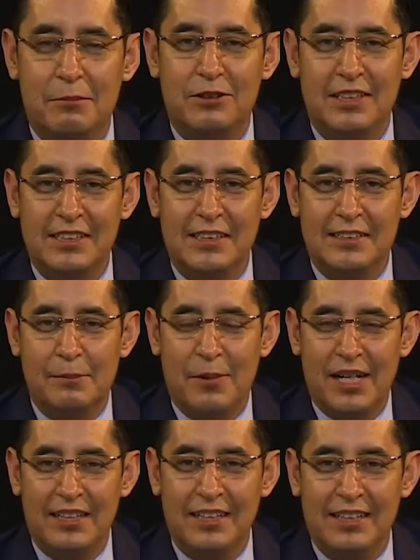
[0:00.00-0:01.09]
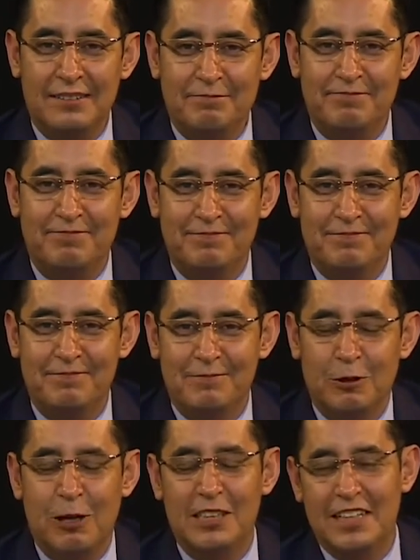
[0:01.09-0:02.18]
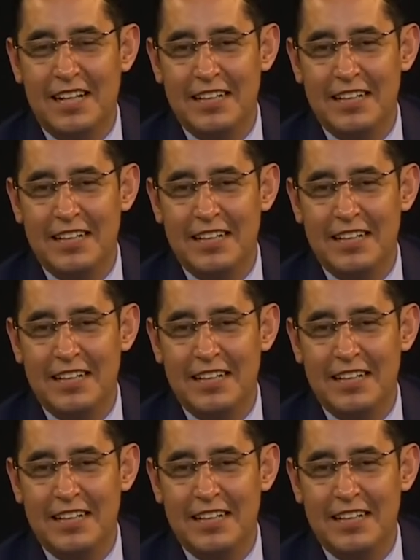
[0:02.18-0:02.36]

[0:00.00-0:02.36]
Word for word: Únete a la familia IDC con la mejor